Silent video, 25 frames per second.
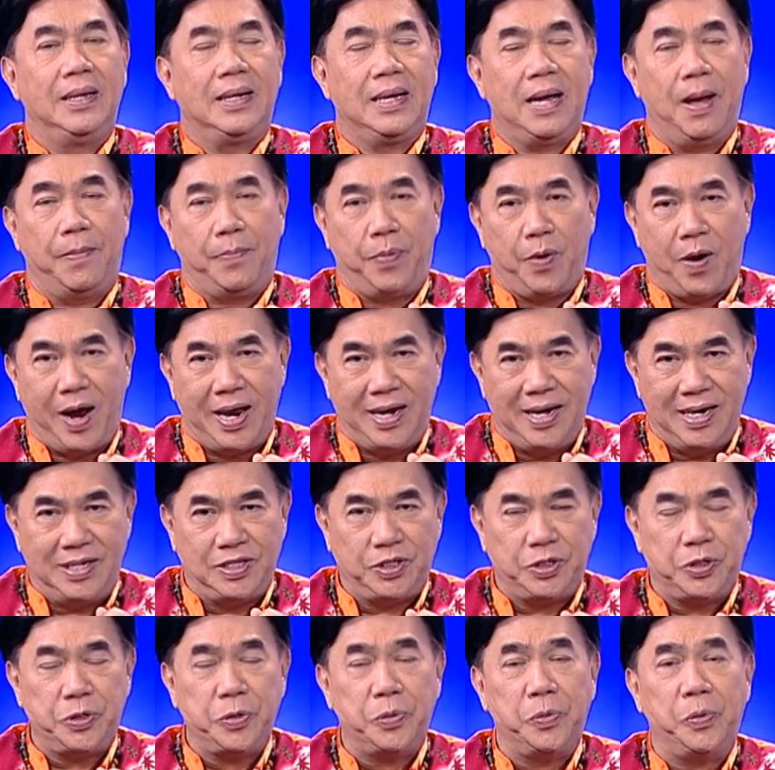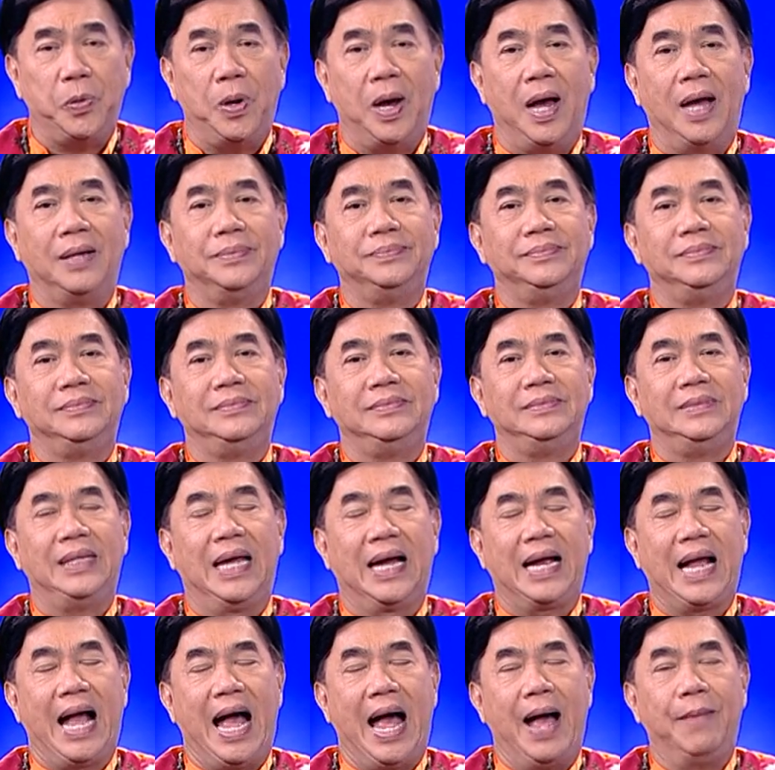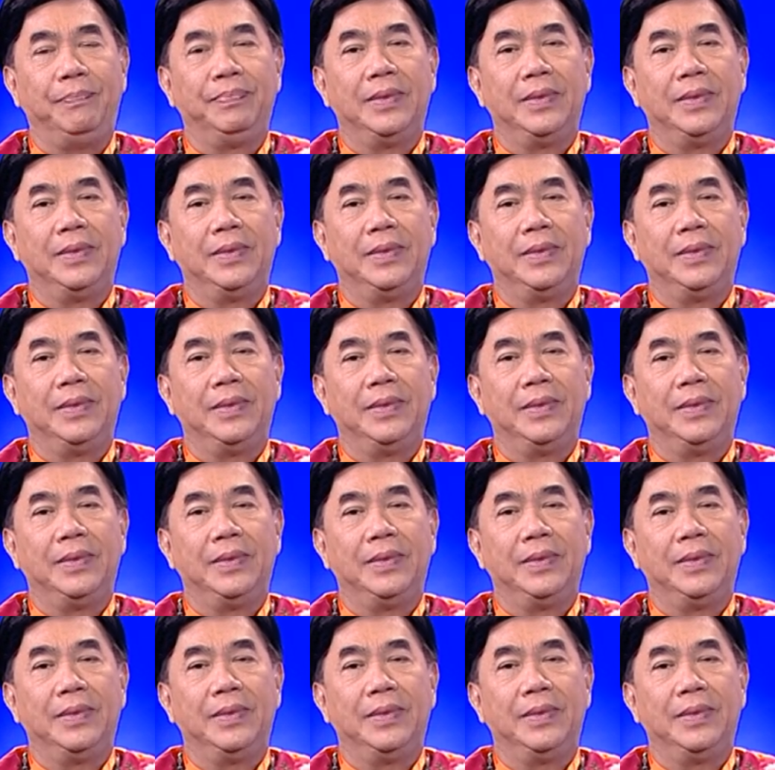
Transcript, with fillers: กับไรนิสทัวร์นะคะ